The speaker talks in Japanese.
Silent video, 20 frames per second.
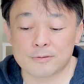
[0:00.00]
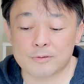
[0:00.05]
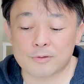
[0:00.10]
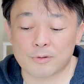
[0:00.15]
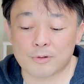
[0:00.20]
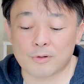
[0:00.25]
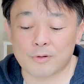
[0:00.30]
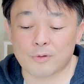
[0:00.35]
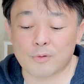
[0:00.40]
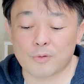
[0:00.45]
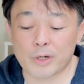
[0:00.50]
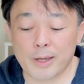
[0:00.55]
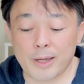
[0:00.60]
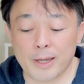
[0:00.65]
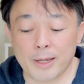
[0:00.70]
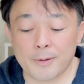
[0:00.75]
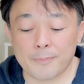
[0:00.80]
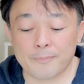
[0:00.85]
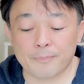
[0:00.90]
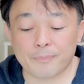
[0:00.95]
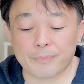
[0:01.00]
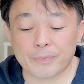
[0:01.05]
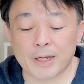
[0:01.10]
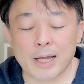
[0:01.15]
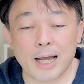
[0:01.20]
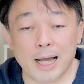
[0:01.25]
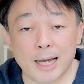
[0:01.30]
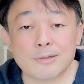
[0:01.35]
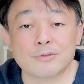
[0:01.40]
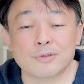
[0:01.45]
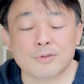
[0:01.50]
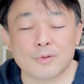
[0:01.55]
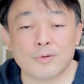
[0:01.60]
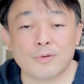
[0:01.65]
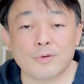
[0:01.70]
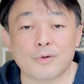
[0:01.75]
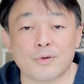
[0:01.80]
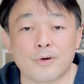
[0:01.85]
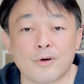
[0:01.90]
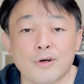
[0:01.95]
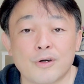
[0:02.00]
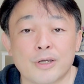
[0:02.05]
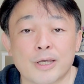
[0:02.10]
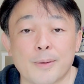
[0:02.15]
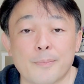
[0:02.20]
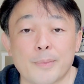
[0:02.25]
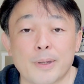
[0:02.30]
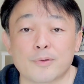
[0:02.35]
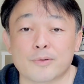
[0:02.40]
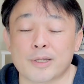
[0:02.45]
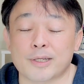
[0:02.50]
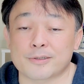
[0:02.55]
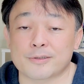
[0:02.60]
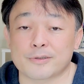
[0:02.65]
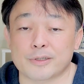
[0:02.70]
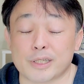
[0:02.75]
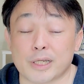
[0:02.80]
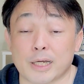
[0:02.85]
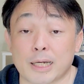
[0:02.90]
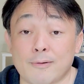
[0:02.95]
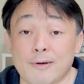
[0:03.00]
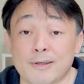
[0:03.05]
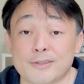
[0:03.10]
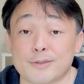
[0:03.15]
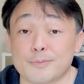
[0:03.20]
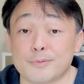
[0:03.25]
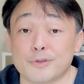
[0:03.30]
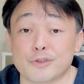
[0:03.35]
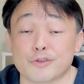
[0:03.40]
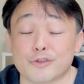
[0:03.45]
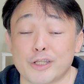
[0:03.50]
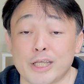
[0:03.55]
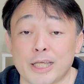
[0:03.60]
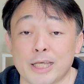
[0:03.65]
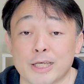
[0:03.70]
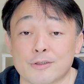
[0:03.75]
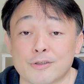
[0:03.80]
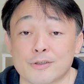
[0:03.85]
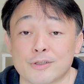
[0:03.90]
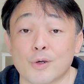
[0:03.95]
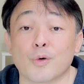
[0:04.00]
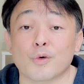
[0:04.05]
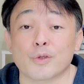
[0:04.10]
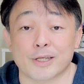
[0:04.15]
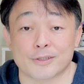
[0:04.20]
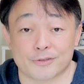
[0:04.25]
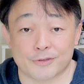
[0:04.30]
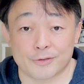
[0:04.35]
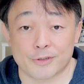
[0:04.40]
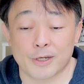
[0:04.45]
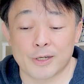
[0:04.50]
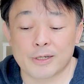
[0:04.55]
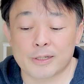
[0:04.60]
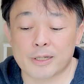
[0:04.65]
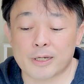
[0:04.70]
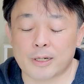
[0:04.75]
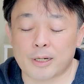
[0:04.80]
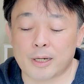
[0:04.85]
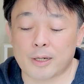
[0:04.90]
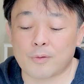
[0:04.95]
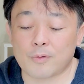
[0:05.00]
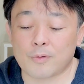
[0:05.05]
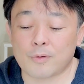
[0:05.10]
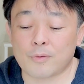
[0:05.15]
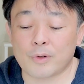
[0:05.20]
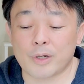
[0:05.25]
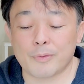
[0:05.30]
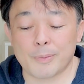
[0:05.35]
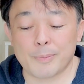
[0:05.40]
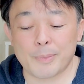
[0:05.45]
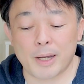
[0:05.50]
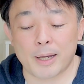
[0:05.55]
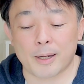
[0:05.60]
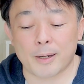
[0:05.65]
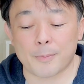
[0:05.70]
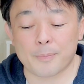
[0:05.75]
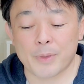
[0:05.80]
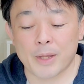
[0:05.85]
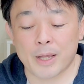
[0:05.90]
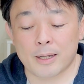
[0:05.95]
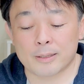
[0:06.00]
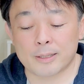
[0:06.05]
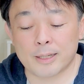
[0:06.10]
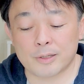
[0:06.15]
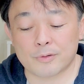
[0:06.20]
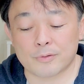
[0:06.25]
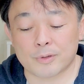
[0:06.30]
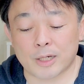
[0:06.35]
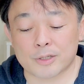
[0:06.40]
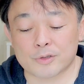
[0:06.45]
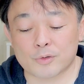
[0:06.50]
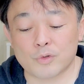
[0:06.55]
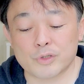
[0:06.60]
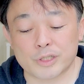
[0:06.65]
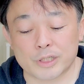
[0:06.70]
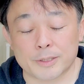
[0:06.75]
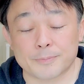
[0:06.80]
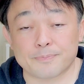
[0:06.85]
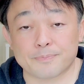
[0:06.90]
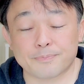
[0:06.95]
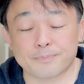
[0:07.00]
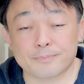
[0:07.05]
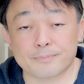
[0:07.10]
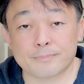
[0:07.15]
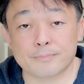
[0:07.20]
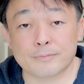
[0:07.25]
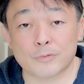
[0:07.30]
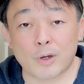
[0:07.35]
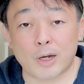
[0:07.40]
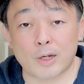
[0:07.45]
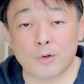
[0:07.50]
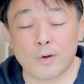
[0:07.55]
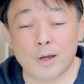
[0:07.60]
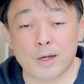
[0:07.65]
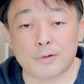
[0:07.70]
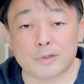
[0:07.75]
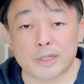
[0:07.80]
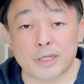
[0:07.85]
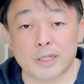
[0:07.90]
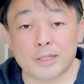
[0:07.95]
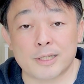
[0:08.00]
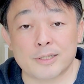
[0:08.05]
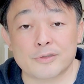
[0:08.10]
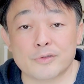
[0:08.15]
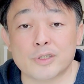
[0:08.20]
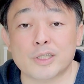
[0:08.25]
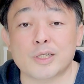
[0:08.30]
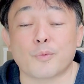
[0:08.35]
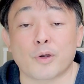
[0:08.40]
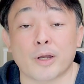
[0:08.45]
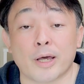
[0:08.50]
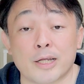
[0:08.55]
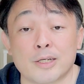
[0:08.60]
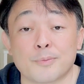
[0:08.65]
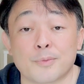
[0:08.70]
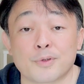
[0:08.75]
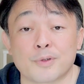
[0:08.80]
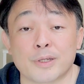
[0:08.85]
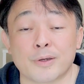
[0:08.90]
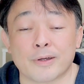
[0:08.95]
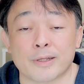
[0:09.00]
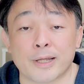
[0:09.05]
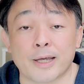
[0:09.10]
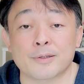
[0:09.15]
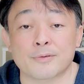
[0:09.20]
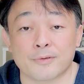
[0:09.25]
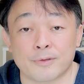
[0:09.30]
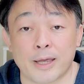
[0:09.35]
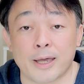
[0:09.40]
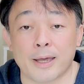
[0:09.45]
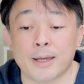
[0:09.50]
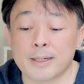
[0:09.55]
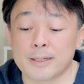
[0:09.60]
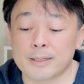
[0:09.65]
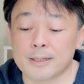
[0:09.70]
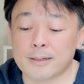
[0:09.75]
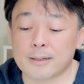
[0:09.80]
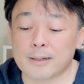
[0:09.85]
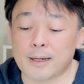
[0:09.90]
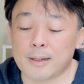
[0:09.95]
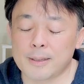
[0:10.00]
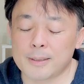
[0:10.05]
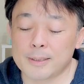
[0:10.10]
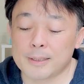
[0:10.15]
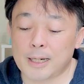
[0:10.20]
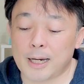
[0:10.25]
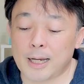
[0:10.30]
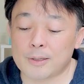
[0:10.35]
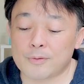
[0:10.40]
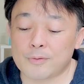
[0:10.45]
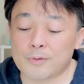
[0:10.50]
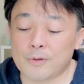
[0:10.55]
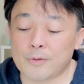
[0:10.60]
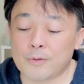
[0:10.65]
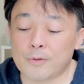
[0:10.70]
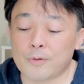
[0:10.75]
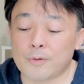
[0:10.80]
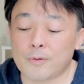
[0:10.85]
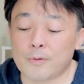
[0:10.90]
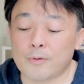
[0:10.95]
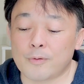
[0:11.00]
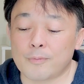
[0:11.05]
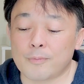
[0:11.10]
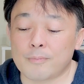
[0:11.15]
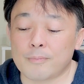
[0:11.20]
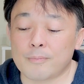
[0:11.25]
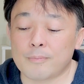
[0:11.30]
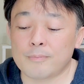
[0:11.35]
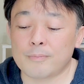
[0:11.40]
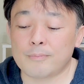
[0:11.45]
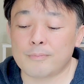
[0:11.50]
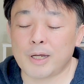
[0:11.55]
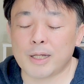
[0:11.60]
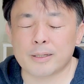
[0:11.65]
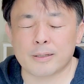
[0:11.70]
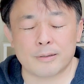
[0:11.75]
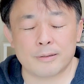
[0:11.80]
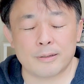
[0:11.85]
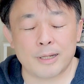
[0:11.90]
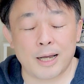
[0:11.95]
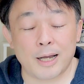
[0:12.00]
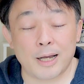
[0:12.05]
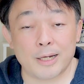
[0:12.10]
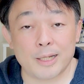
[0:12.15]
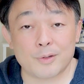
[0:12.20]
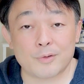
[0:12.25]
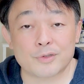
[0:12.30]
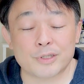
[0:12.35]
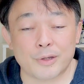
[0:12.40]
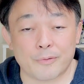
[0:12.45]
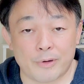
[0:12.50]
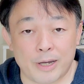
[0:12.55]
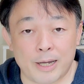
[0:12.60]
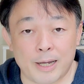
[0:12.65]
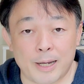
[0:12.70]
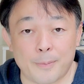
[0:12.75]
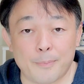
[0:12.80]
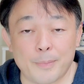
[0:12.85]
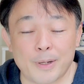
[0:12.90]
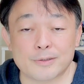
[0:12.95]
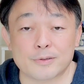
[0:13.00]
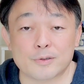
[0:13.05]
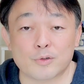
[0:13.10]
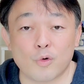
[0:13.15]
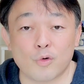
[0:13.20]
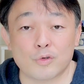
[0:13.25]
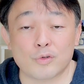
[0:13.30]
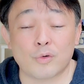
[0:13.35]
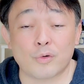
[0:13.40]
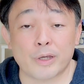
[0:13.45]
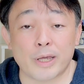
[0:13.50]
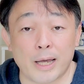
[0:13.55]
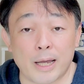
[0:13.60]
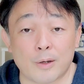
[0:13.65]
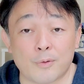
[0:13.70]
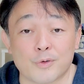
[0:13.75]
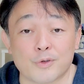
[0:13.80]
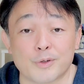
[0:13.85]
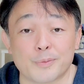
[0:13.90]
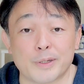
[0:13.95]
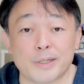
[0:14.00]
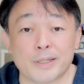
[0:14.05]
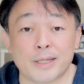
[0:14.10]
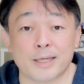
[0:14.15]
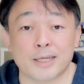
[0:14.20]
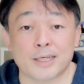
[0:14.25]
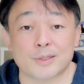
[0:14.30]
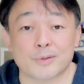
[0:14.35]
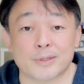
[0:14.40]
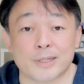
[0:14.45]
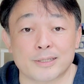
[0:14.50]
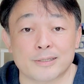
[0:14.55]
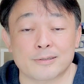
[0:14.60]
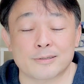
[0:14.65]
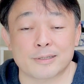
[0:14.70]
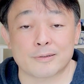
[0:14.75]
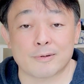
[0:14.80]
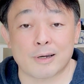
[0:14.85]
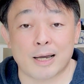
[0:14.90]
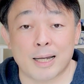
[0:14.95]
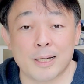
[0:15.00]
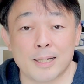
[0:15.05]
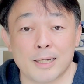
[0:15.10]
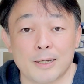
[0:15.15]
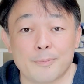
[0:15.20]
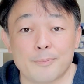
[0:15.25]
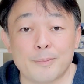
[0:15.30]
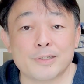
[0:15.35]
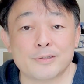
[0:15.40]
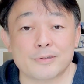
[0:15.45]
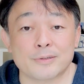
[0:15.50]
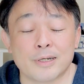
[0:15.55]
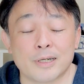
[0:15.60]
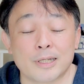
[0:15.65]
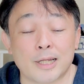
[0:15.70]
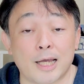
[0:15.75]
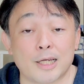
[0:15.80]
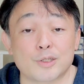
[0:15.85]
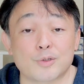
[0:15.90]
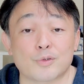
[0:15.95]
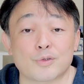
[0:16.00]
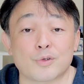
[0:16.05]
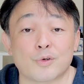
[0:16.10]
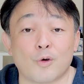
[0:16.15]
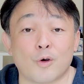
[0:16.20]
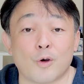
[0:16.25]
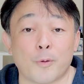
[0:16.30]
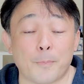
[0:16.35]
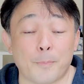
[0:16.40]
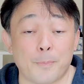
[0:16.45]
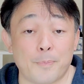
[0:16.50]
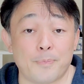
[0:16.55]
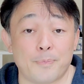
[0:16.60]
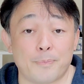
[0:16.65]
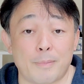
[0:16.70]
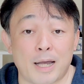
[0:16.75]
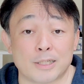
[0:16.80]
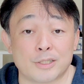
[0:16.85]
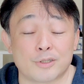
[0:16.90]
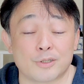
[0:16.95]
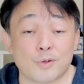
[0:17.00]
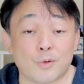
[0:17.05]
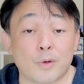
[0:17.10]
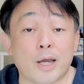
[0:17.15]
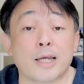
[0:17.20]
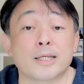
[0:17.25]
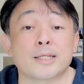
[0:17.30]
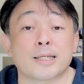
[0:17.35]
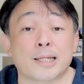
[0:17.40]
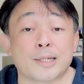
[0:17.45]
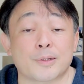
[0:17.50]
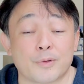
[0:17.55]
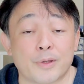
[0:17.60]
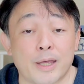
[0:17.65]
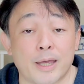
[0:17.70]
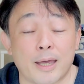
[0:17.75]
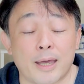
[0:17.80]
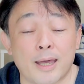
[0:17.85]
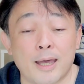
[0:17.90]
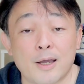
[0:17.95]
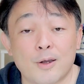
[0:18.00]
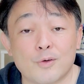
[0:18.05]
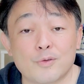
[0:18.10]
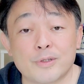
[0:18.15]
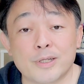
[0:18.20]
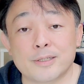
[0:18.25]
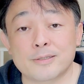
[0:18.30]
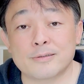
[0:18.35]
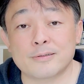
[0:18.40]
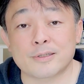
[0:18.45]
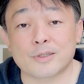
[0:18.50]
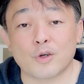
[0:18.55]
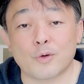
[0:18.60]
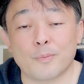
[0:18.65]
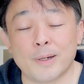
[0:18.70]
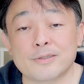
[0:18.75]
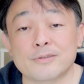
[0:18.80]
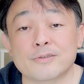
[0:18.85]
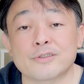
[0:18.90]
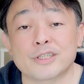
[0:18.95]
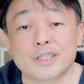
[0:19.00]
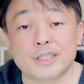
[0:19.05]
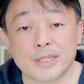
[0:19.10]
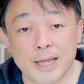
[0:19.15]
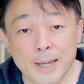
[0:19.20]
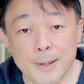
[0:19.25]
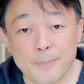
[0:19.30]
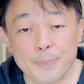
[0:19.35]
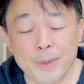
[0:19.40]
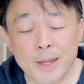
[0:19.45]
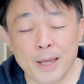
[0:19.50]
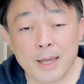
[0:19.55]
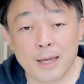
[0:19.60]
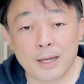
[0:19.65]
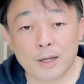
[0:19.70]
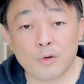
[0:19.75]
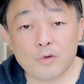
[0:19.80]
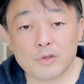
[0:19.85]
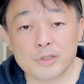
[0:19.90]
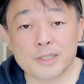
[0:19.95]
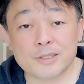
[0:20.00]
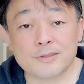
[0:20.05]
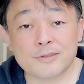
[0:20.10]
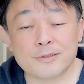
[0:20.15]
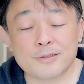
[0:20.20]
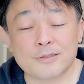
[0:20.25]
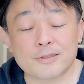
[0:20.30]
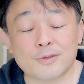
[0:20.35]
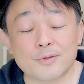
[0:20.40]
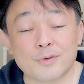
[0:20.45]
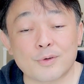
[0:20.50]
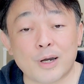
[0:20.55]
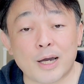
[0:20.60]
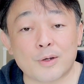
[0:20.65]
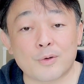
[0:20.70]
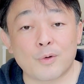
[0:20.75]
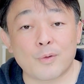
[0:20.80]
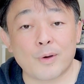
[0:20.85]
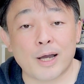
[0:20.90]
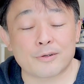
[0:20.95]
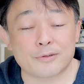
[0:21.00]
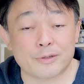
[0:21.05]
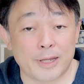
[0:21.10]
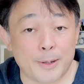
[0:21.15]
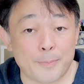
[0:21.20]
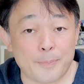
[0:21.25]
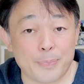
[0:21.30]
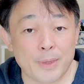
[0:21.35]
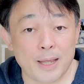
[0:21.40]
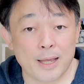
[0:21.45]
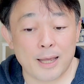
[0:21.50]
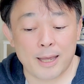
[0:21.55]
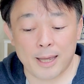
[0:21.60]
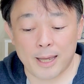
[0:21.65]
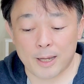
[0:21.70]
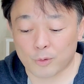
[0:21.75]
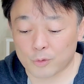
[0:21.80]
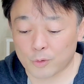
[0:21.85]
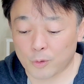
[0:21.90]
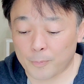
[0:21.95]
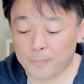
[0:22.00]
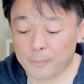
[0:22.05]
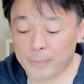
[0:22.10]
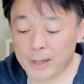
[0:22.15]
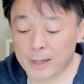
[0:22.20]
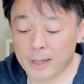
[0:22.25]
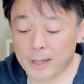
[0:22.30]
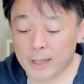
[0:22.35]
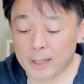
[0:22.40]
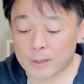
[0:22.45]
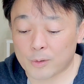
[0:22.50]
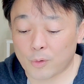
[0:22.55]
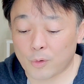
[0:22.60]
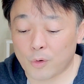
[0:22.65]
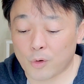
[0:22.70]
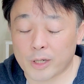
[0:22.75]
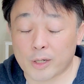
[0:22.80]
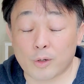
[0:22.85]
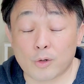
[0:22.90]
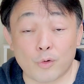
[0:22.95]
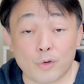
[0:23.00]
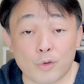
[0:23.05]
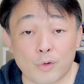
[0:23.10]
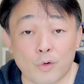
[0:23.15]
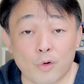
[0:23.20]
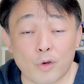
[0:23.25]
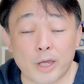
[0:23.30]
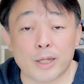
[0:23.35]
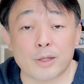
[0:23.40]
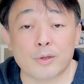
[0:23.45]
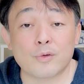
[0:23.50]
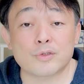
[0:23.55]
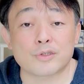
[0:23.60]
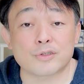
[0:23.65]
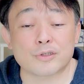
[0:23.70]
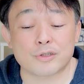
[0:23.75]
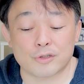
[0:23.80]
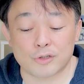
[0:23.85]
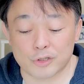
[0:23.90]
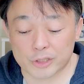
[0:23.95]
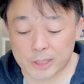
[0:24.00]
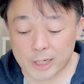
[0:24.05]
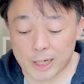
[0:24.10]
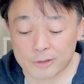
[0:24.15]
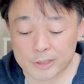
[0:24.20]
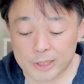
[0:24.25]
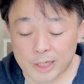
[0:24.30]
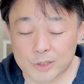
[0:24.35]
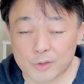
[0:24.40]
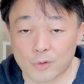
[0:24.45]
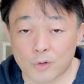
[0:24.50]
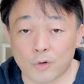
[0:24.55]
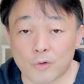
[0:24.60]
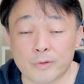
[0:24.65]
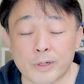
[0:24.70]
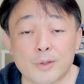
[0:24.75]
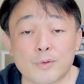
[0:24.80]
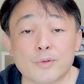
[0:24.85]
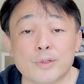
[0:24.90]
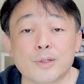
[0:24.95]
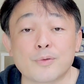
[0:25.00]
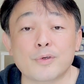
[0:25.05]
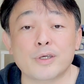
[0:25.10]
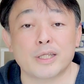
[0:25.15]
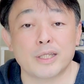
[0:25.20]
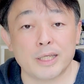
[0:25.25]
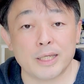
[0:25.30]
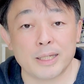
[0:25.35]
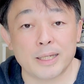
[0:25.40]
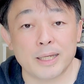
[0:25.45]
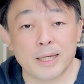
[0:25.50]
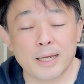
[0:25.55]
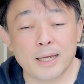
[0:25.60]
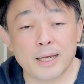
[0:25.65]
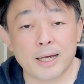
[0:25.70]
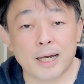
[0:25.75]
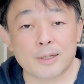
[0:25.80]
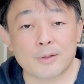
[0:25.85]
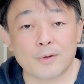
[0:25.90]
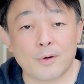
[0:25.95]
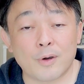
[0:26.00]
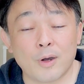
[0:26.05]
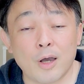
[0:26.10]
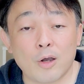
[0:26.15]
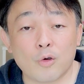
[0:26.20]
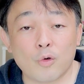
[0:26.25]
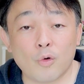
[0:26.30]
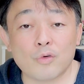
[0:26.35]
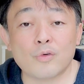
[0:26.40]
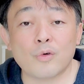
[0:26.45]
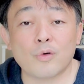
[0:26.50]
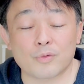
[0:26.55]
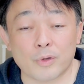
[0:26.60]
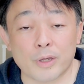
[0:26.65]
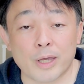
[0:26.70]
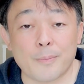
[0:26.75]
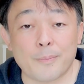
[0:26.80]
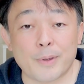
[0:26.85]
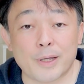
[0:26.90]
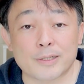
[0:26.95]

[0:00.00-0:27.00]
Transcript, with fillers: うんと、これ、があると、減免の手続きなんかはスムーズにいくようです。だから、これはまあ、なんていうか少し、ハローワークに行ってすぐにもらえるものではないので、だから、あのー、まあ、流れとしては、まず国保や国民年金の手続きは、まず退職後、まあ、14日以内なので、この手続きをまずして、後日、そのハローワークで、えー、この、えっ、ー、と、雇用保険の受給資格者証を受け取ったときに、あの、国保の減